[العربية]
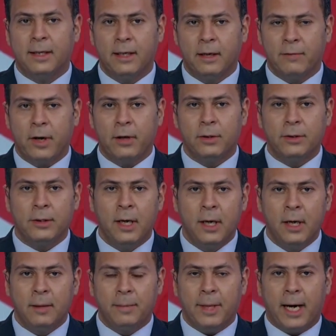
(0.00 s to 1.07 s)
للفيروس
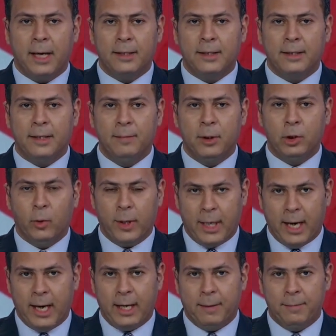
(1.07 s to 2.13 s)
بعدد من دول
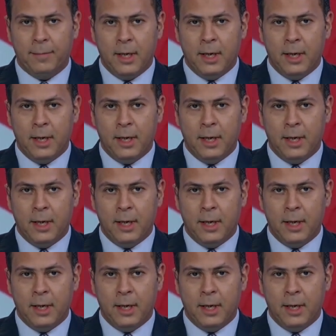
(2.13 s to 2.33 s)
العالم